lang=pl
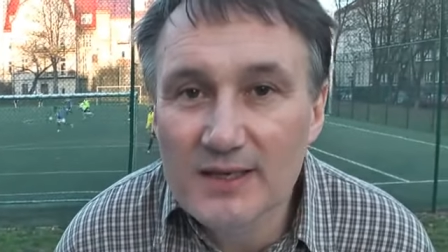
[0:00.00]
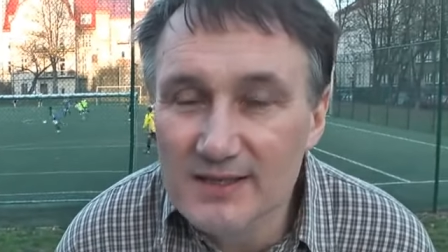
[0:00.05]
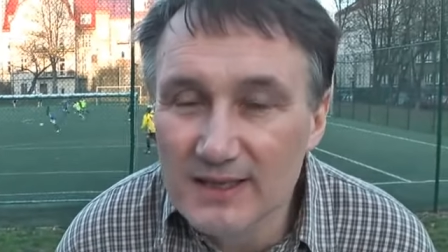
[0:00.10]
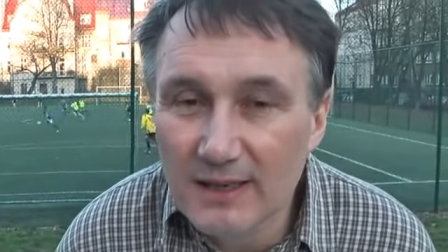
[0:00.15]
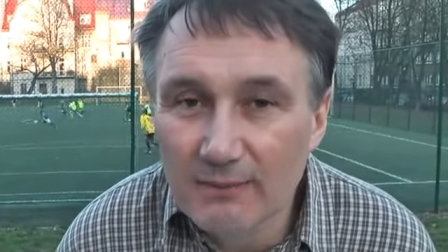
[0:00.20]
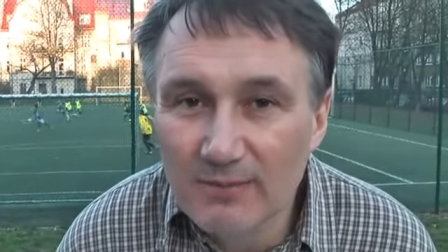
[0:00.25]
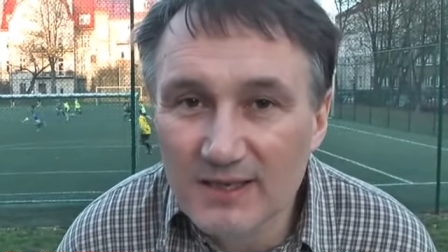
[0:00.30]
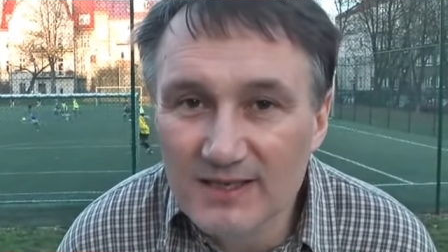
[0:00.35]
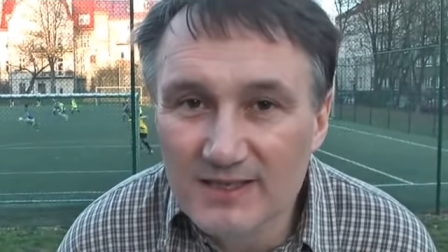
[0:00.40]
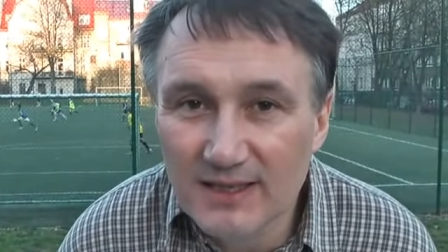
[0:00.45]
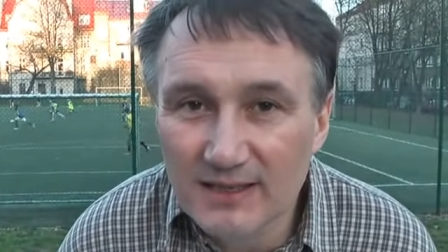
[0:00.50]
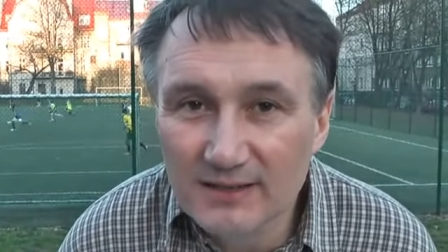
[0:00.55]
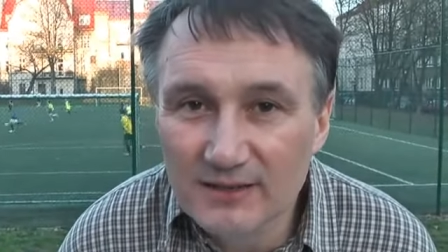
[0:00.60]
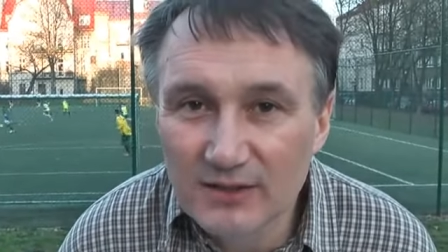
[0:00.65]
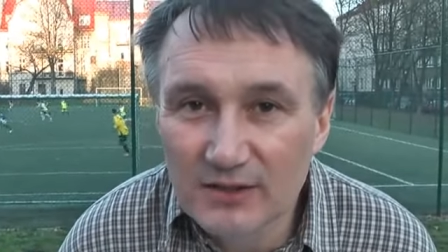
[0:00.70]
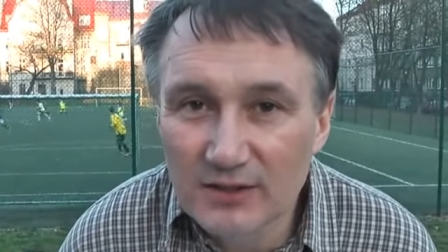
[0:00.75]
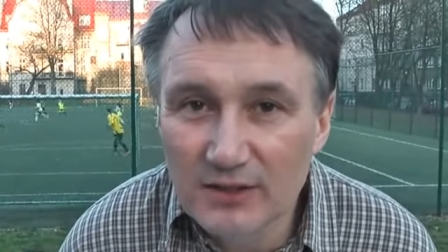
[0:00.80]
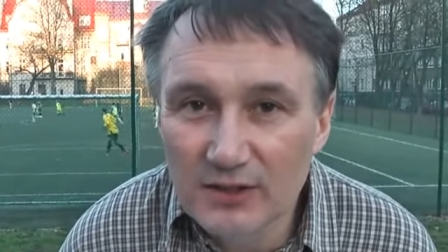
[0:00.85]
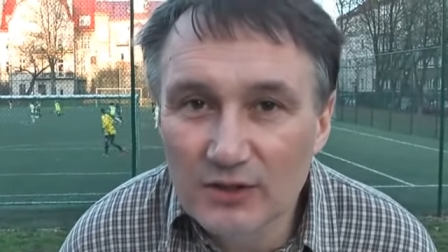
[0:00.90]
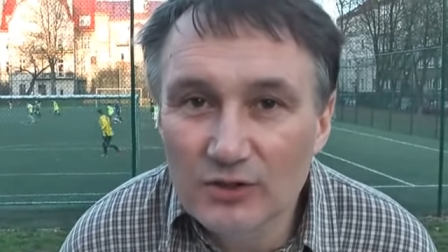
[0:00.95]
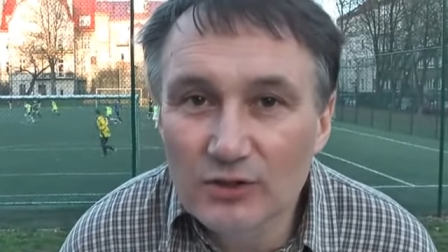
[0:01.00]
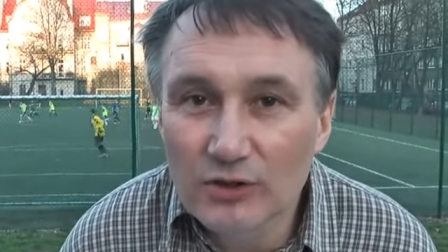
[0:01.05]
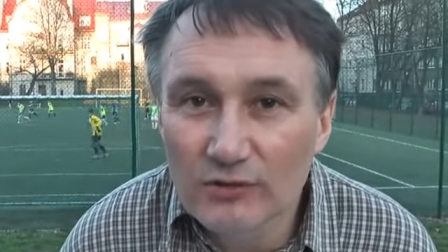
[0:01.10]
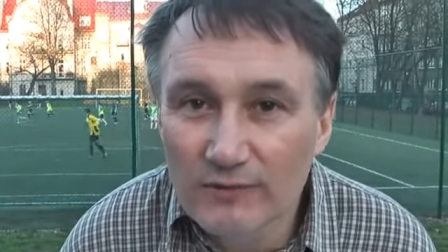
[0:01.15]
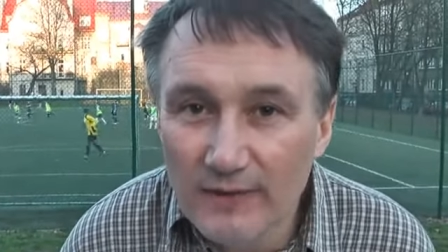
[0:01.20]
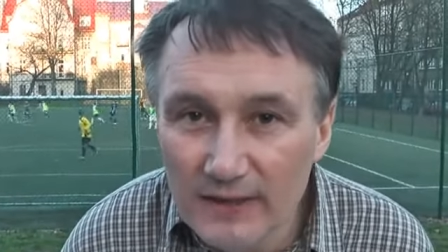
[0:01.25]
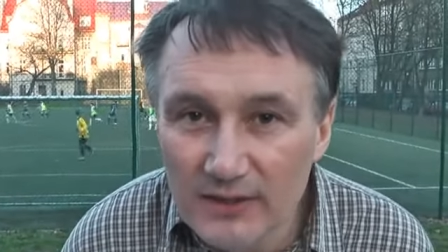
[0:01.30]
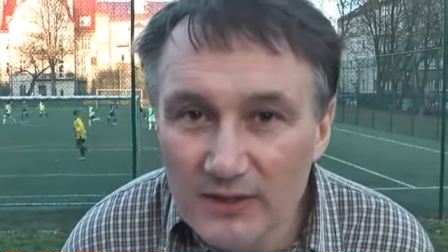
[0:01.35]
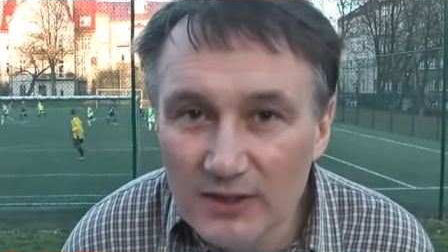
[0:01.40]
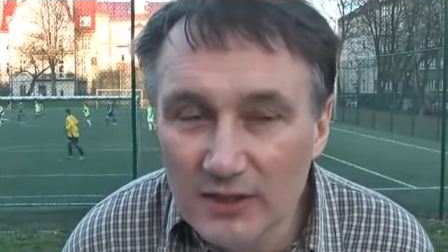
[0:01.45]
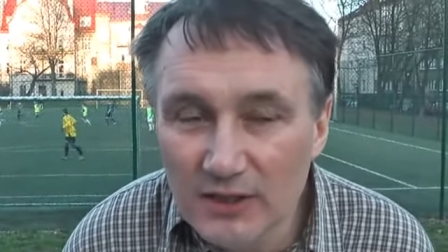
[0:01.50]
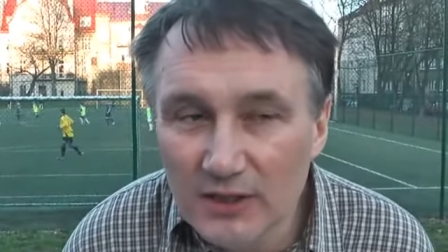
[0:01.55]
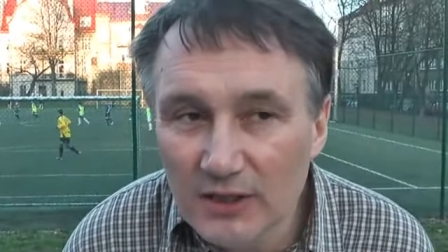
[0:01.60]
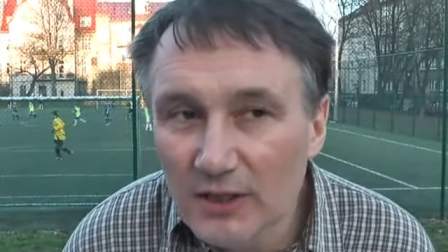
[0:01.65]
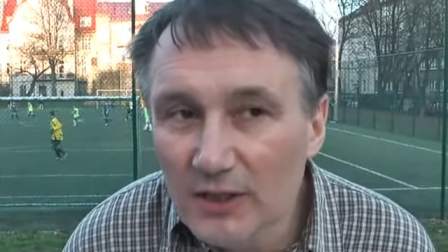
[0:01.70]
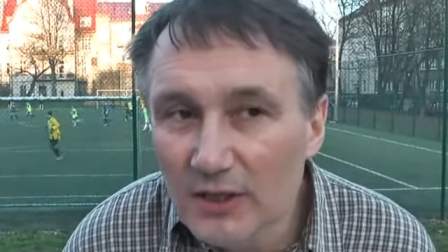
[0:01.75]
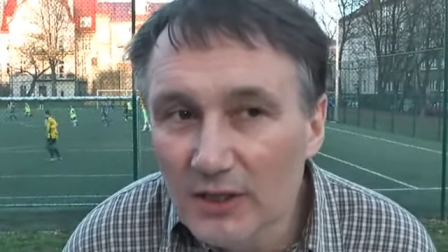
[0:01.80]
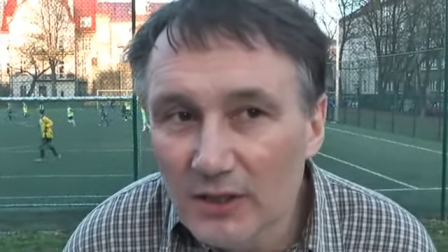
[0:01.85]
z ambasady Norwegii.